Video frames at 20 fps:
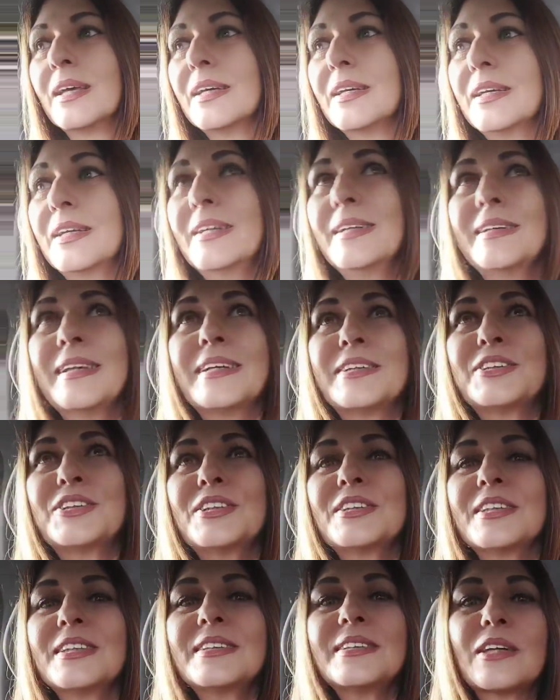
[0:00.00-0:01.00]
Il
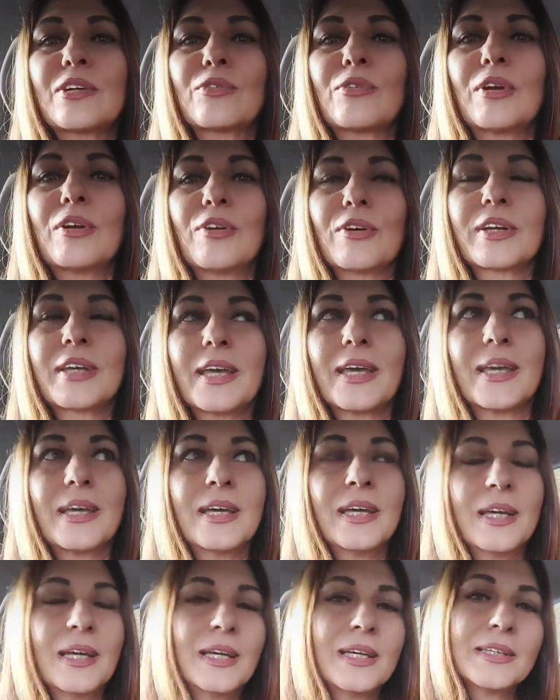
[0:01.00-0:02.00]
narcisista è quello che
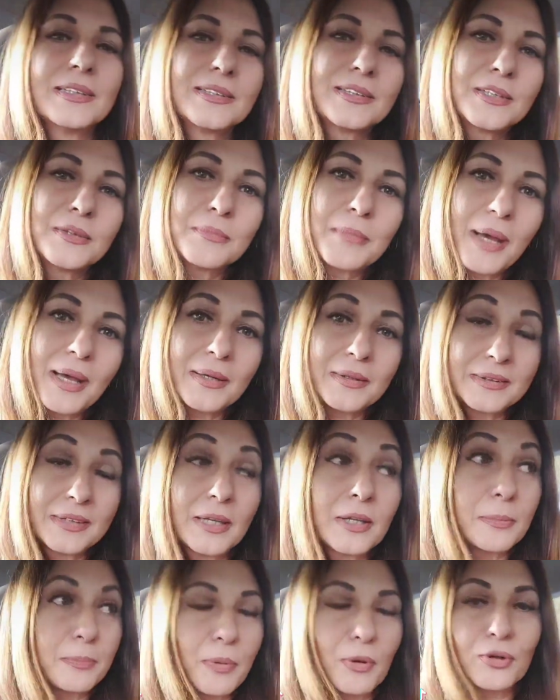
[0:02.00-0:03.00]
ti eh,
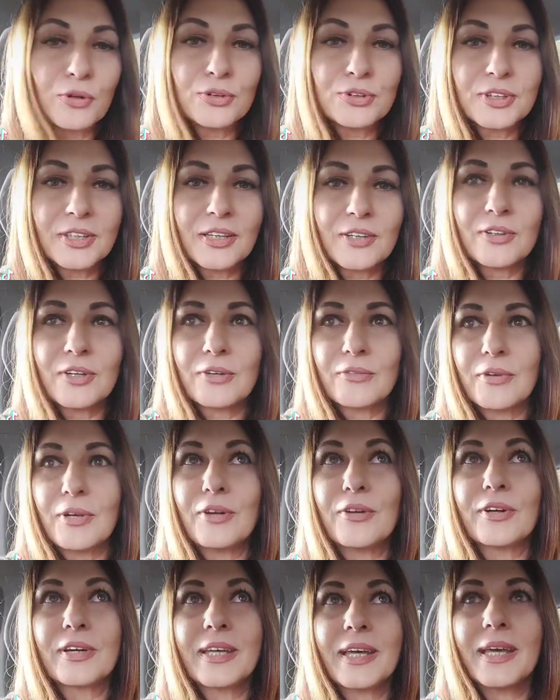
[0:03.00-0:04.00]
ipocondriaco è
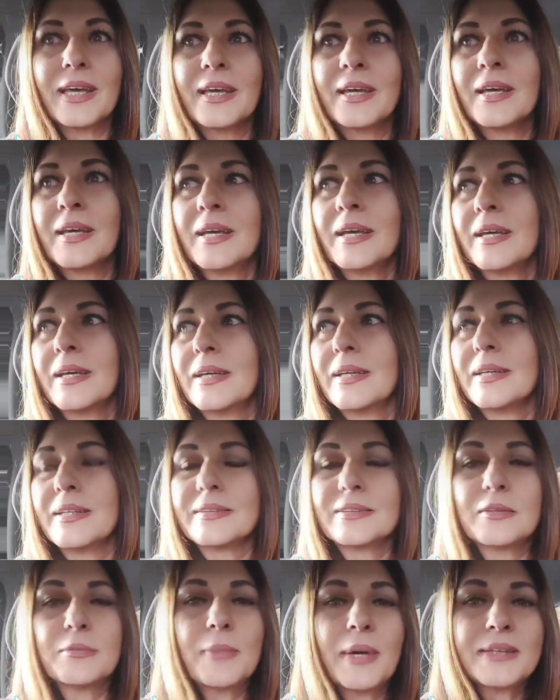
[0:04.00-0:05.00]
quello che eh,
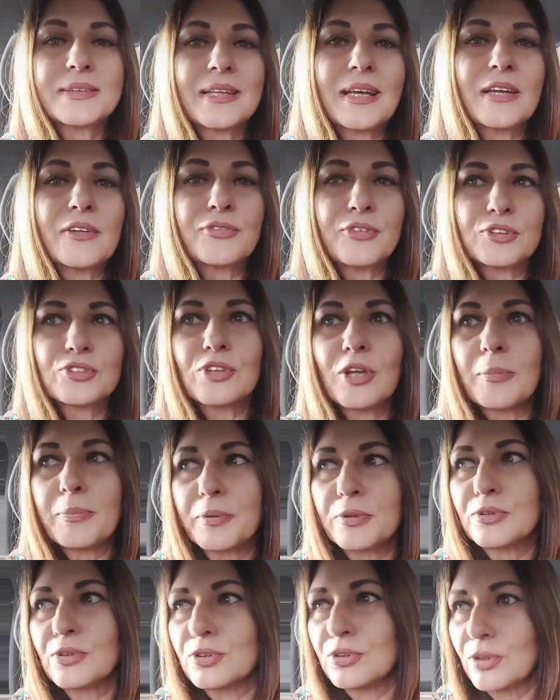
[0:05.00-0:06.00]
ti manda le foto del
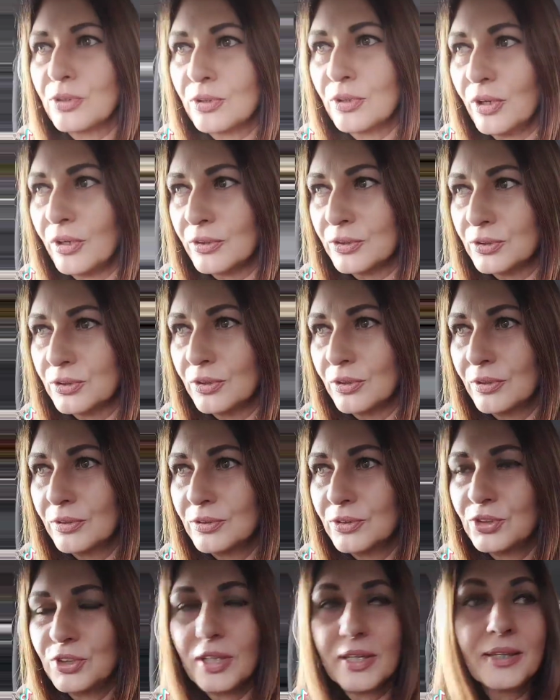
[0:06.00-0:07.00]
pronto soccorso.
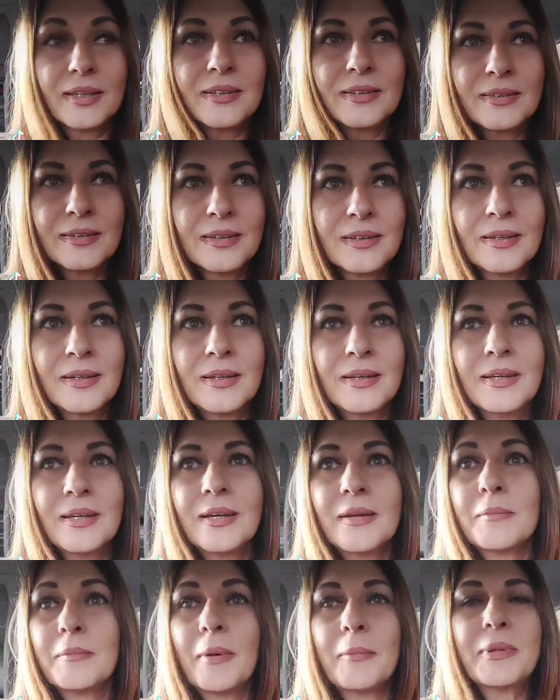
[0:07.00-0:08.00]
Cioè,
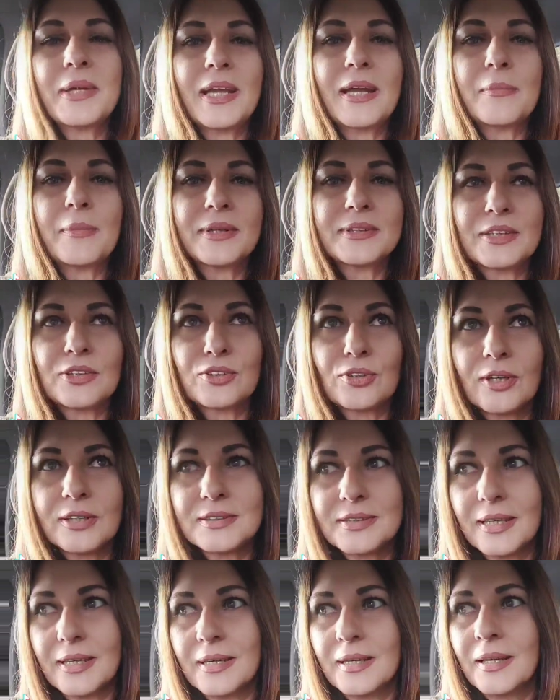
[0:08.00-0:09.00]
ma mica le manda solo a
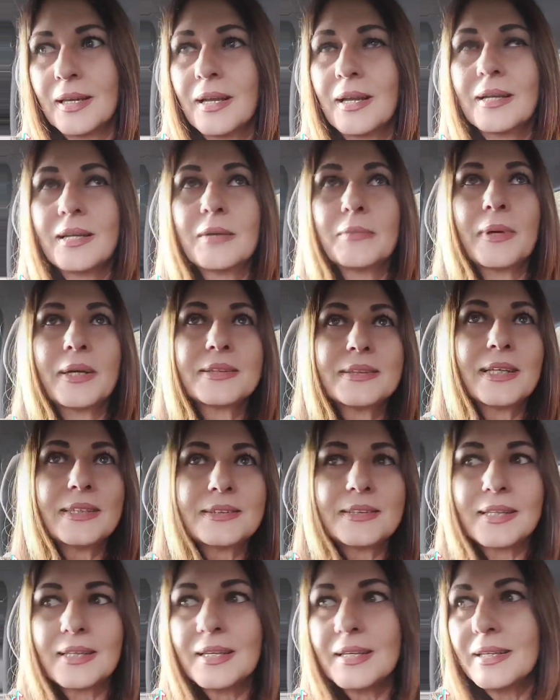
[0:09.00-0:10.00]
te li manda a
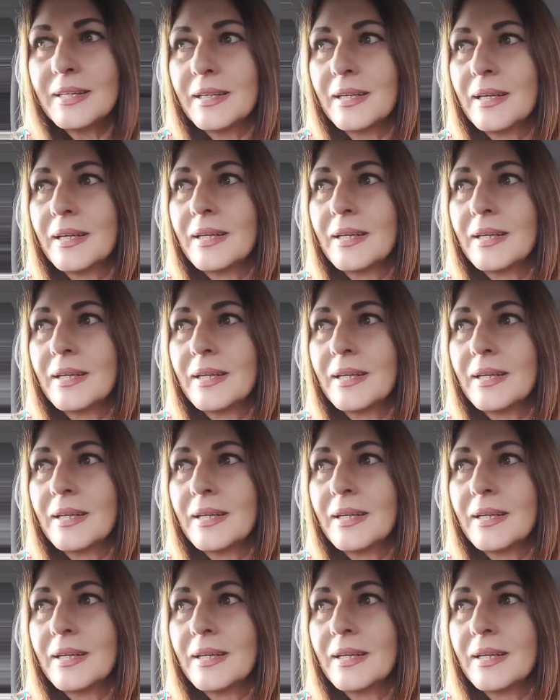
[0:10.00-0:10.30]
te,